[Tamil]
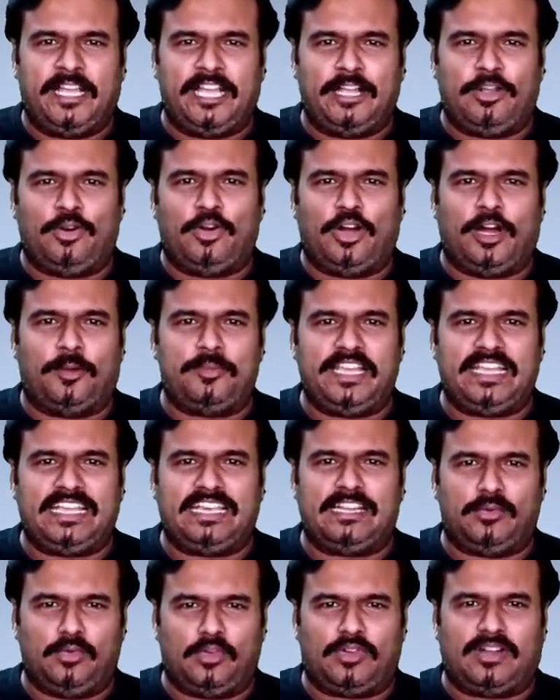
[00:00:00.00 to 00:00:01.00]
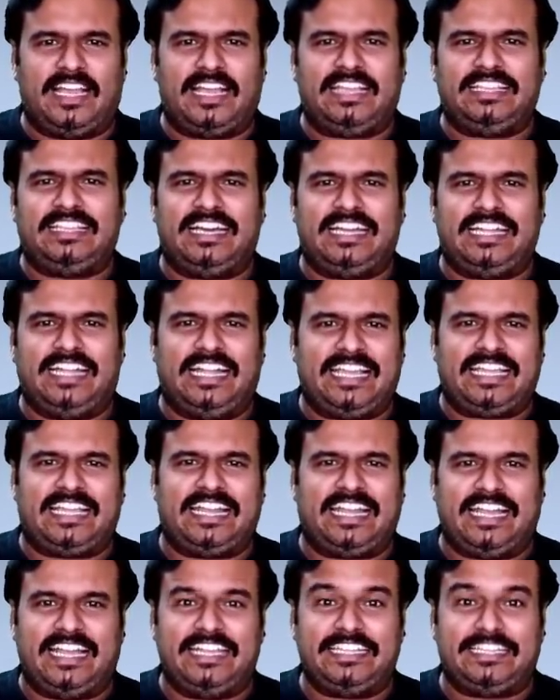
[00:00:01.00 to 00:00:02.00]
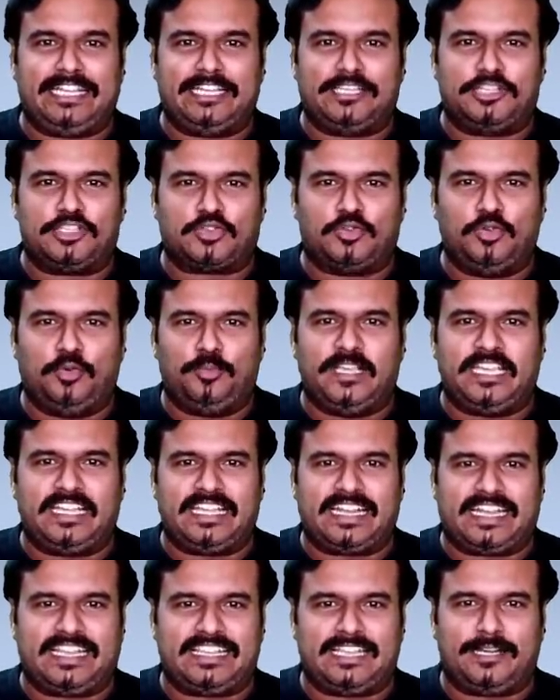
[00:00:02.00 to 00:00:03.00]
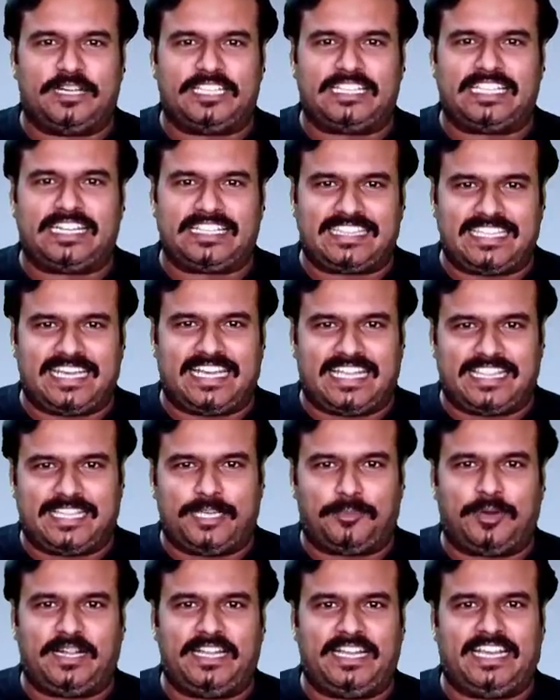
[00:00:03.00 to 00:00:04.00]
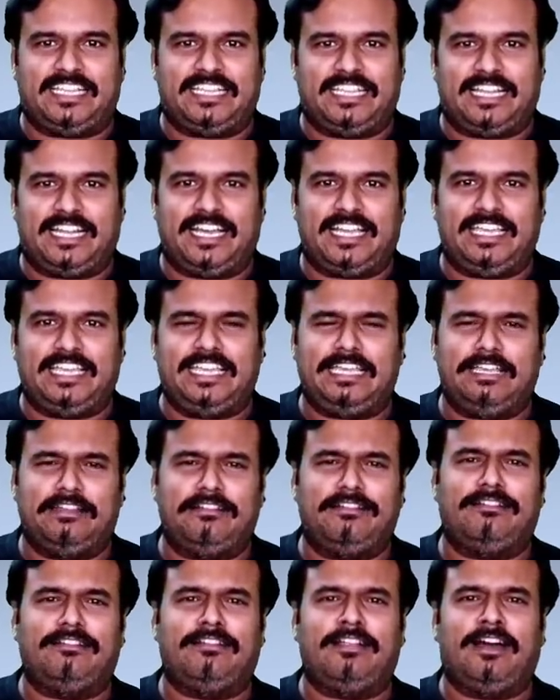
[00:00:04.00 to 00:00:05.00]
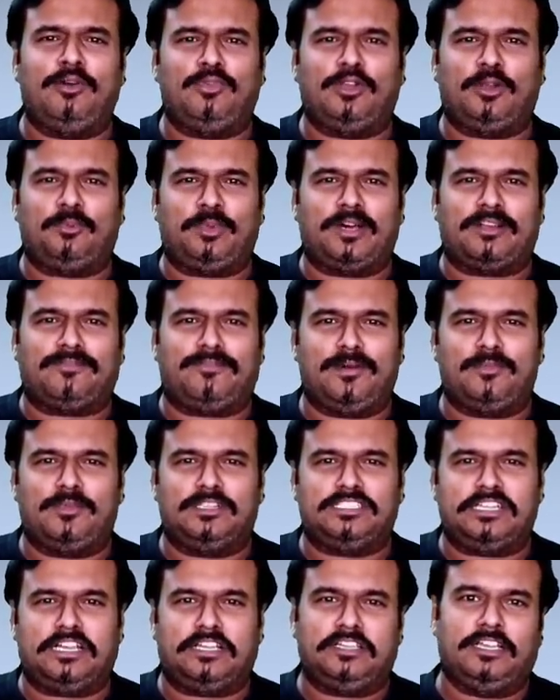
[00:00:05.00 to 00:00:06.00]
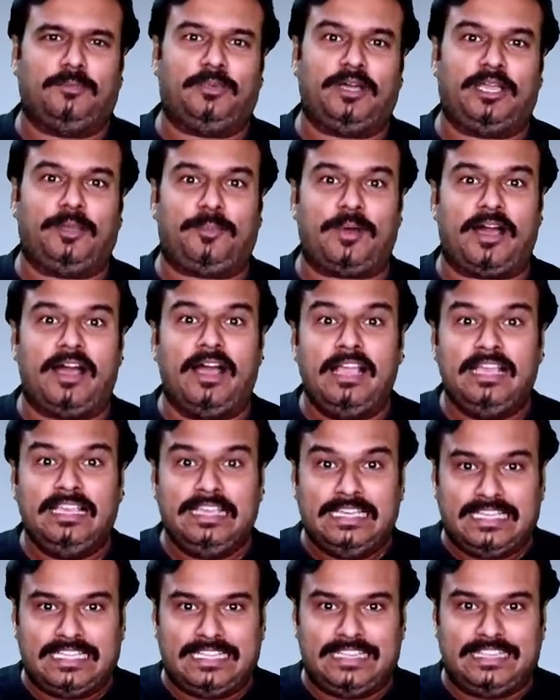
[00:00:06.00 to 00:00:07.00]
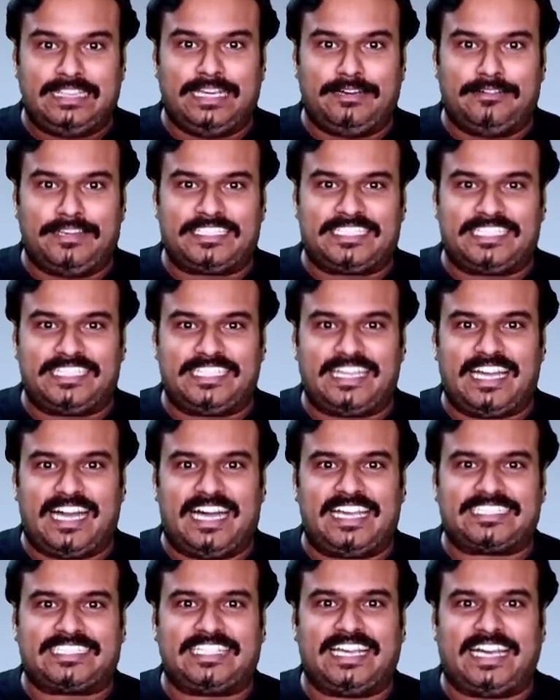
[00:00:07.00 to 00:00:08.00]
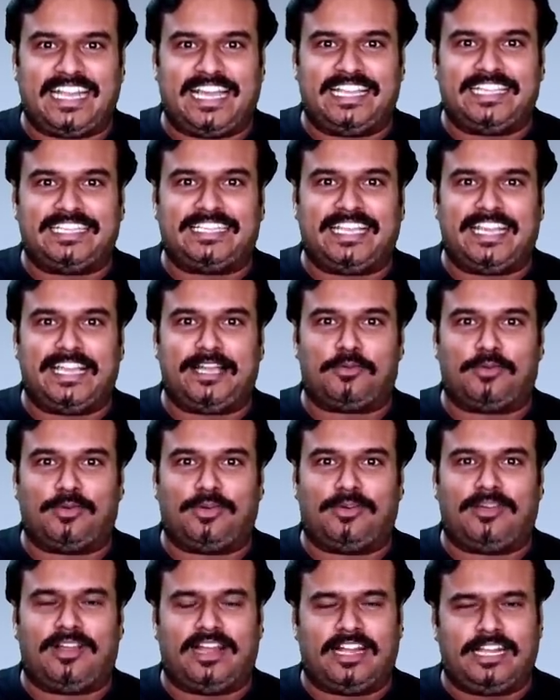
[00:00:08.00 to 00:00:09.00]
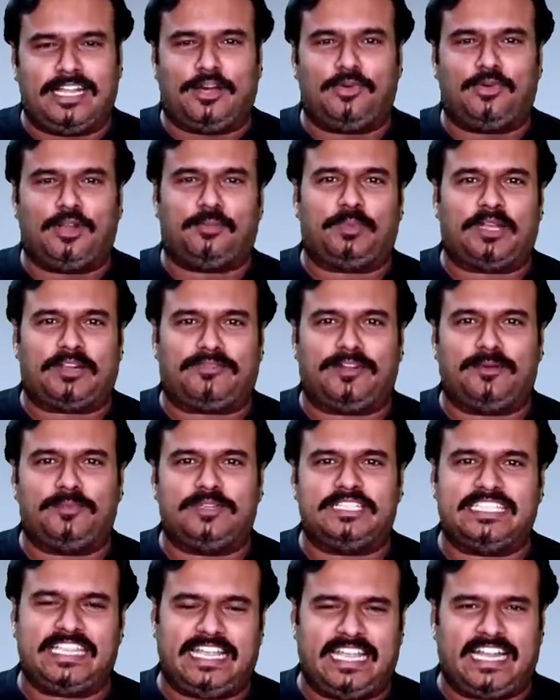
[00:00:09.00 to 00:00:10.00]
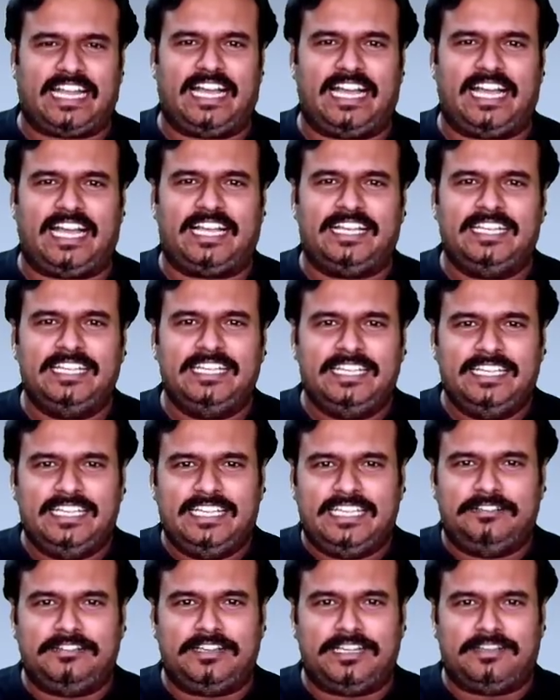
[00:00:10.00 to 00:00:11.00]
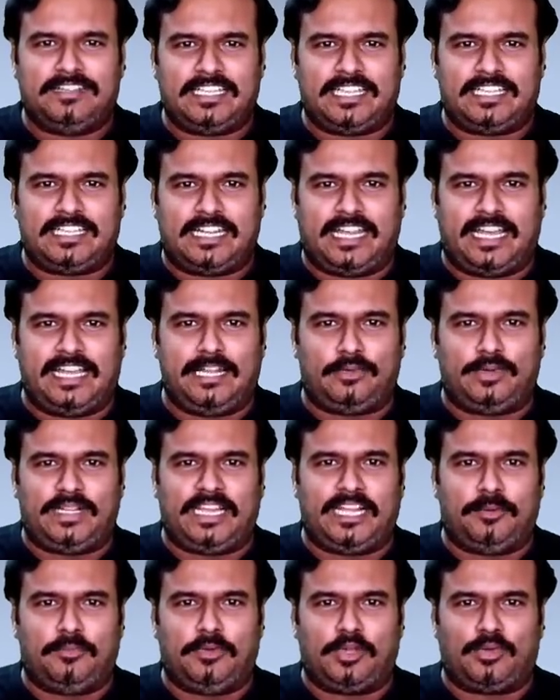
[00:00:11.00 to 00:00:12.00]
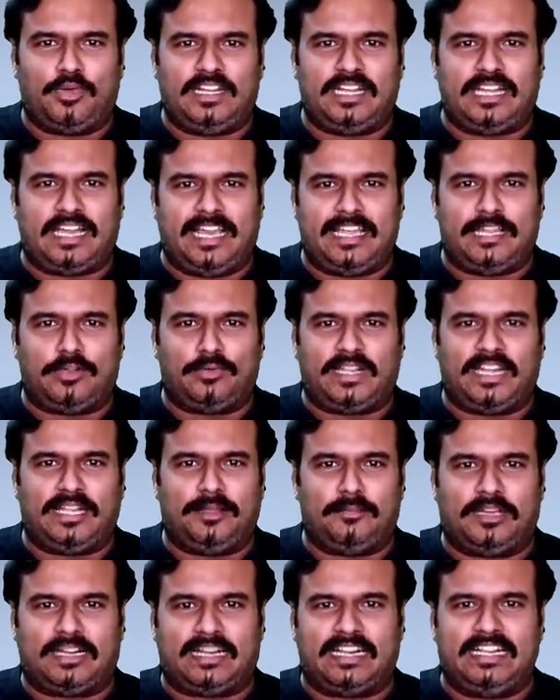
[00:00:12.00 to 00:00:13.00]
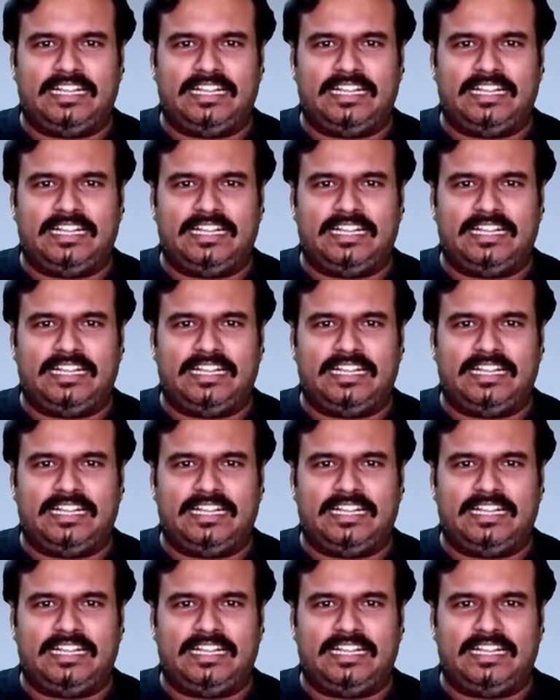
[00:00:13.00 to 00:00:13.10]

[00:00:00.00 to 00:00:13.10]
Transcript: மைலோ அப்படிங்கிற ஒரு நாய் தான் நினைக்கிறேன் ஐ திங்க் அந்த ஸ்கூபிங்கிற கதாபாத்திரத்தை அந்த பண்ண அந்த நாய் என்ன ஒரு பர்ஃபார்மன்ஸு எப்பா எப்பா இந்த வருஷத்துக்கு ஆஸ்காரே அதுக்கு தான் கொடுக்கணும் அண்ணா ஒரு பர்ஃபார்மன்ஸ் ஏன்னா இவங்க வந்து அந்த நாய்க்குட்டி நம்பர் ஒன்று நாய்க்குட்டி நம்பர்